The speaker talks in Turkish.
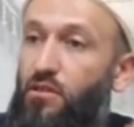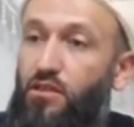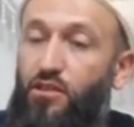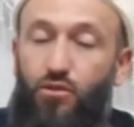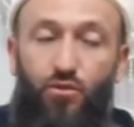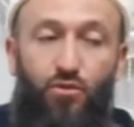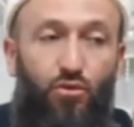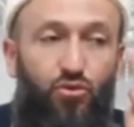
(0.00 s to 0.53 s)

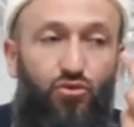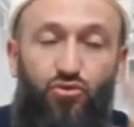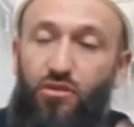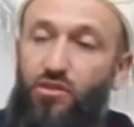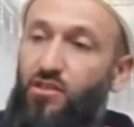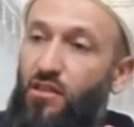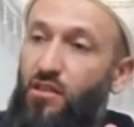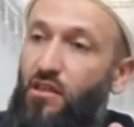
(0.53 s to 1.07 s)
İki gün oruç
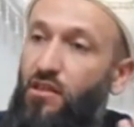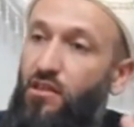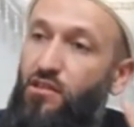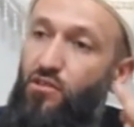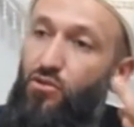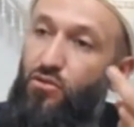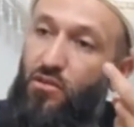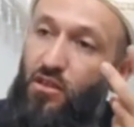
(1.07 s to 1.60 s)
tutacaksın,
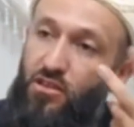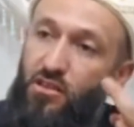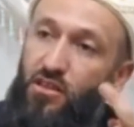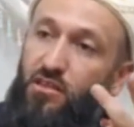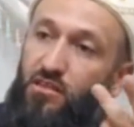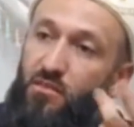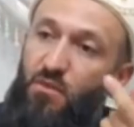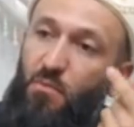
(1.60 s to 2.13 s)
iki gün aç
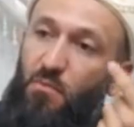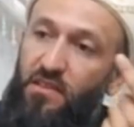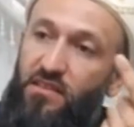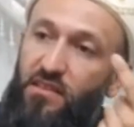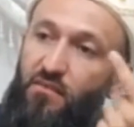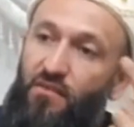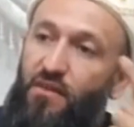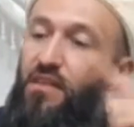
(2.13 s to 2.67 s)
kalacaksın. Bir
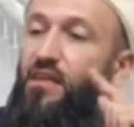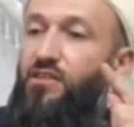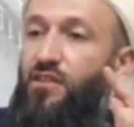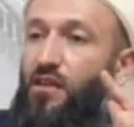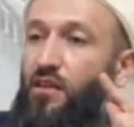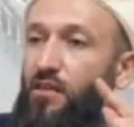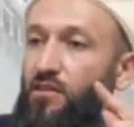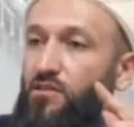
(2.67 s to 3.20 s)
pazarını feda
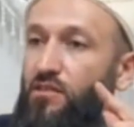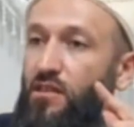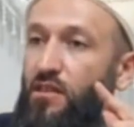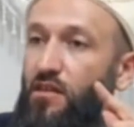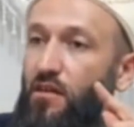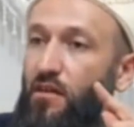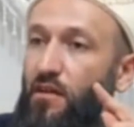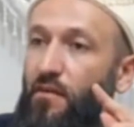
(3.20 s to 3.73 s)
edeceksin Allah için ya.
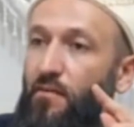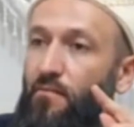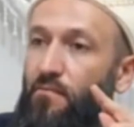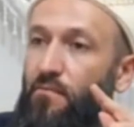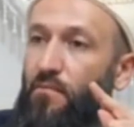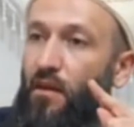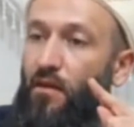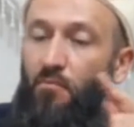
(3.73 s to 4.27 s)

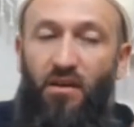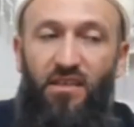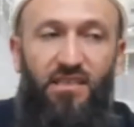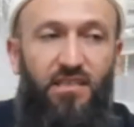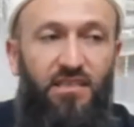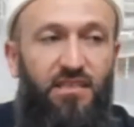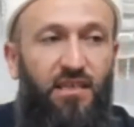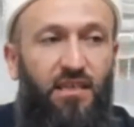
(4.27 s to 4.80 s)

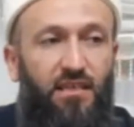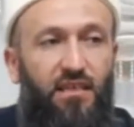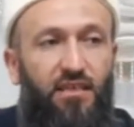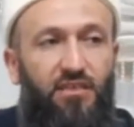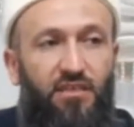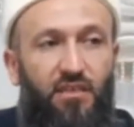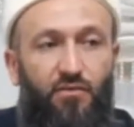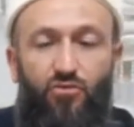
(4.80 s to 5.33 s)
Pazartesi zaten
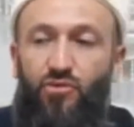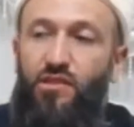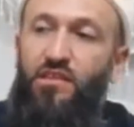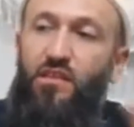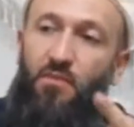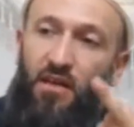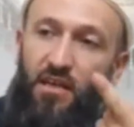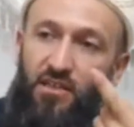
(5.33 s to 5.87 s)
işle güçle
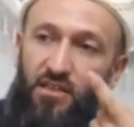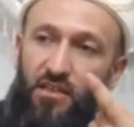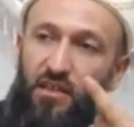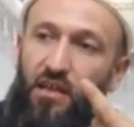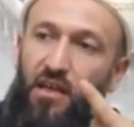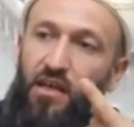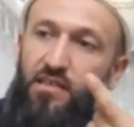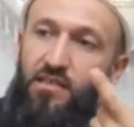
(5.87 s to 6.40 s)
zaman geçer.
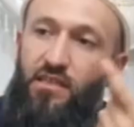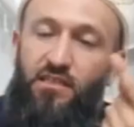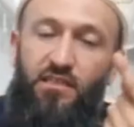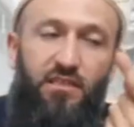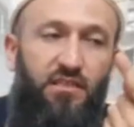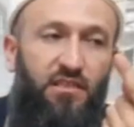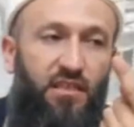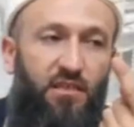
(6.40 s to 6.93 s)
Sen
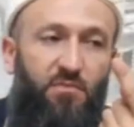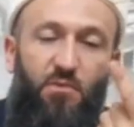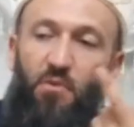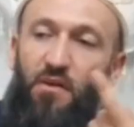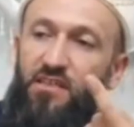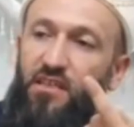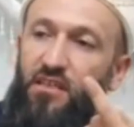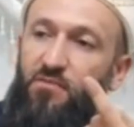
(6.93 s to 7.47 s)
şimdi diyeceksin ki bir
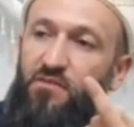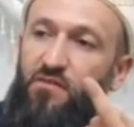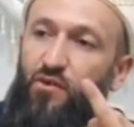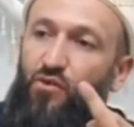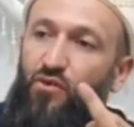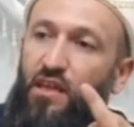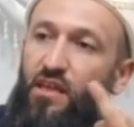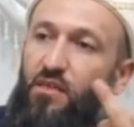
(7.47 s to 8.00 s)
pazarımız var
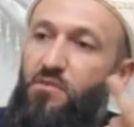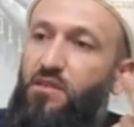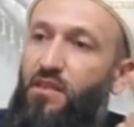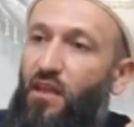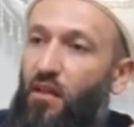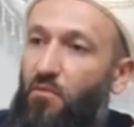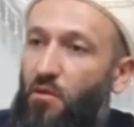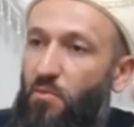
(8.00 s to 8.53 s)
onu da
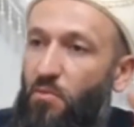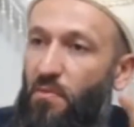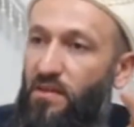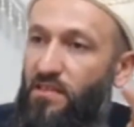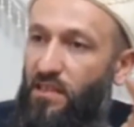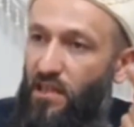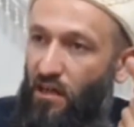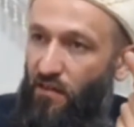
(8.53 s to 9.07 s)
elimizden alma. Bir
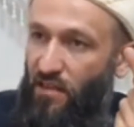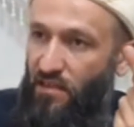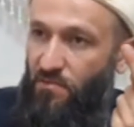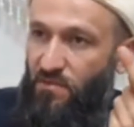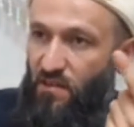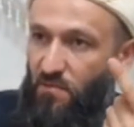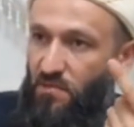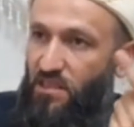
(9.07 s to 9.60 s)
pazar
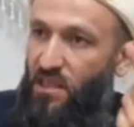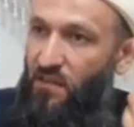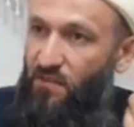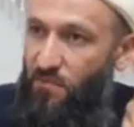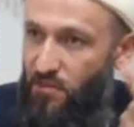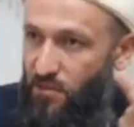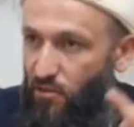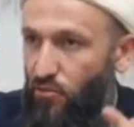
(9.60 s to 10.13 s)
kahvaltımız var, bir
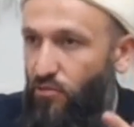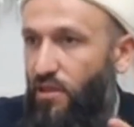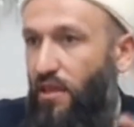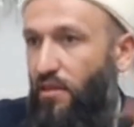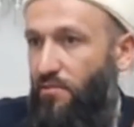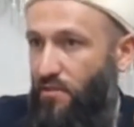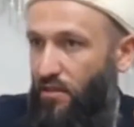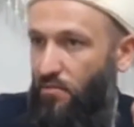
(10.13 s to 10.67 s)
keyfimiz var onu da
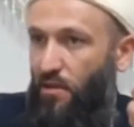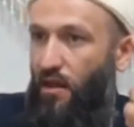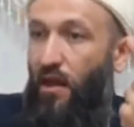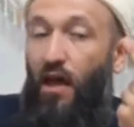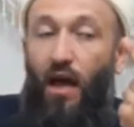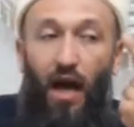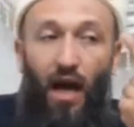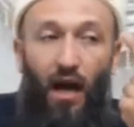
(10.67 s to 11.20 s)
elimizden alma.
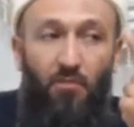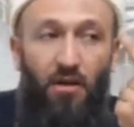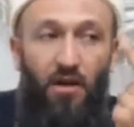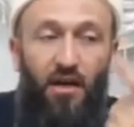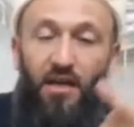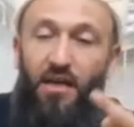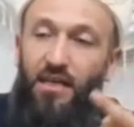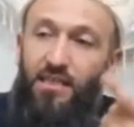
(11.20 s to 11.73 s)

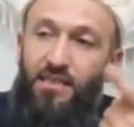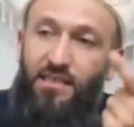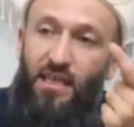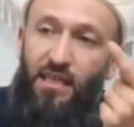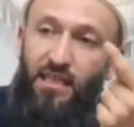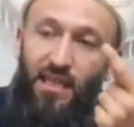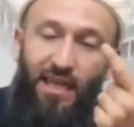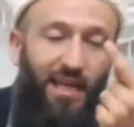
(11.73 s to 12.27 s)
Ama
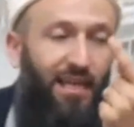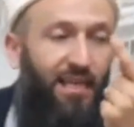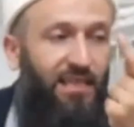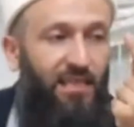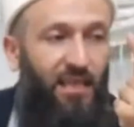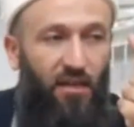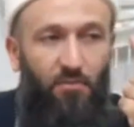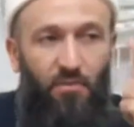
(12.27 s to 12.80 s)
Senede
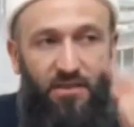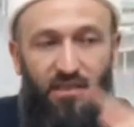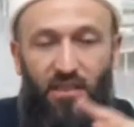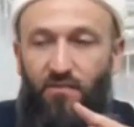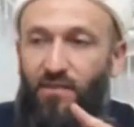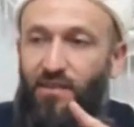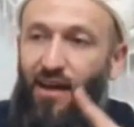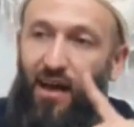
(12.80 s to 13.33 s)
52 tane pazar
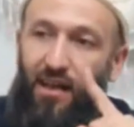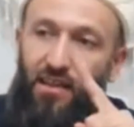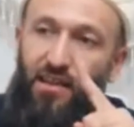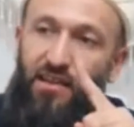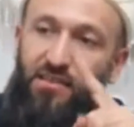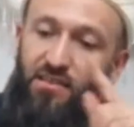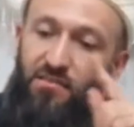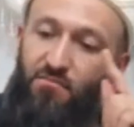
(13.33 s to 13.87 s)
var.
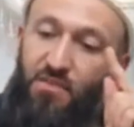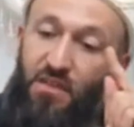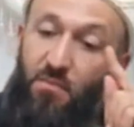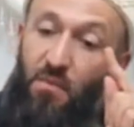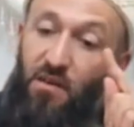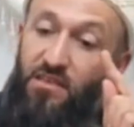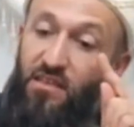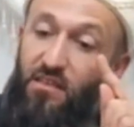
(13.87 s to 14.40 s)
Allah için bir
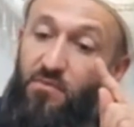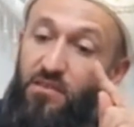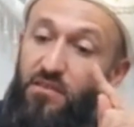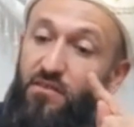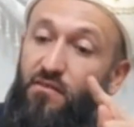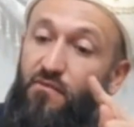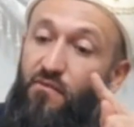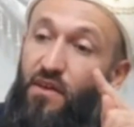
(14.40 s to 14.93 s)

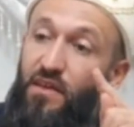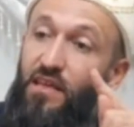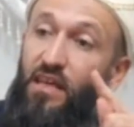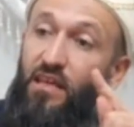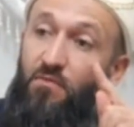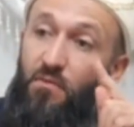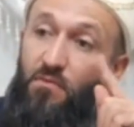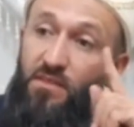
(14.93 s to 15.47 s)
pazarımızı feda
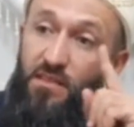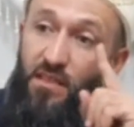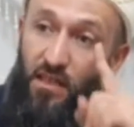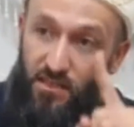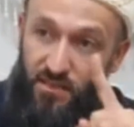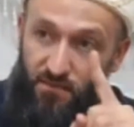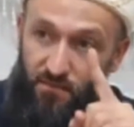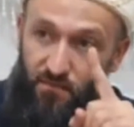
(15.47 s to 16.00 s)
etmemiz
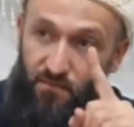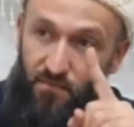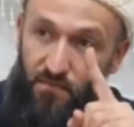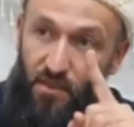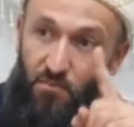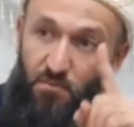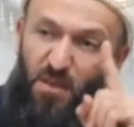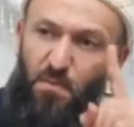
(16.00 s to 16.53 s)
lazım.
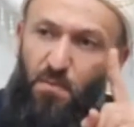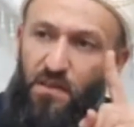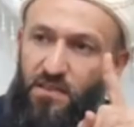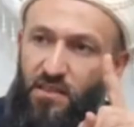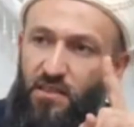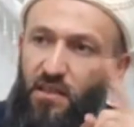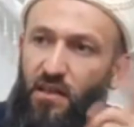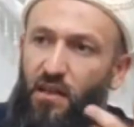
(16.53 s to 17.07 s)
Bir
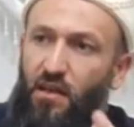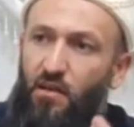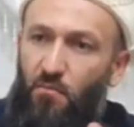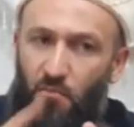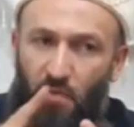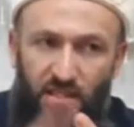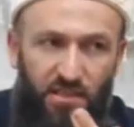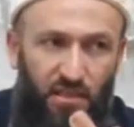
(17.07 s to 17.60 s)
pazar.
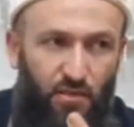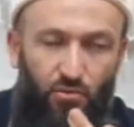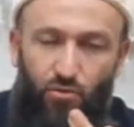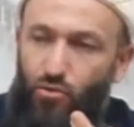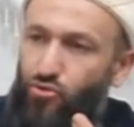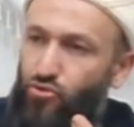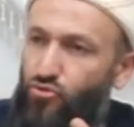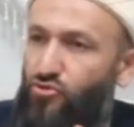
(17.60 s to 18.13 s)
Pazar günü
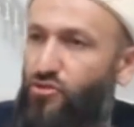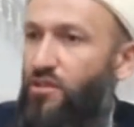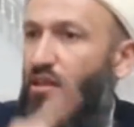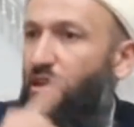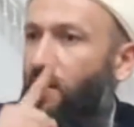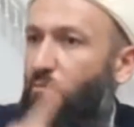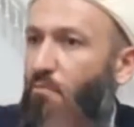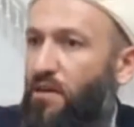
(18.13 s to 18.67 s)
oruç tutacaksın.
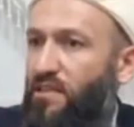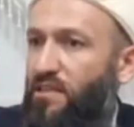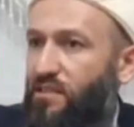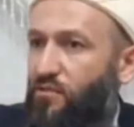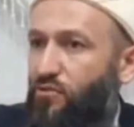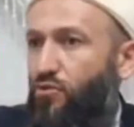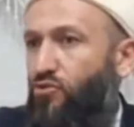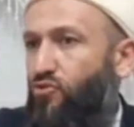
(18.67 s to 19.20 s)

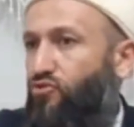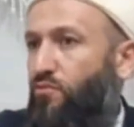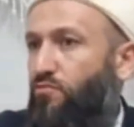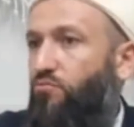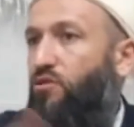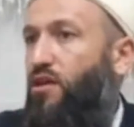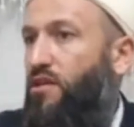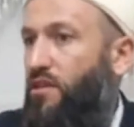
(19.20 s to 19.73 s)
Pazartesi oruç
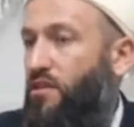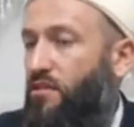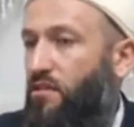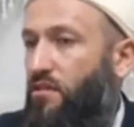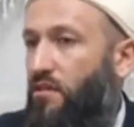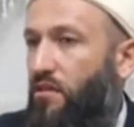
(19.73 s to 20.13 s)
tutacaksın. Bu kadar.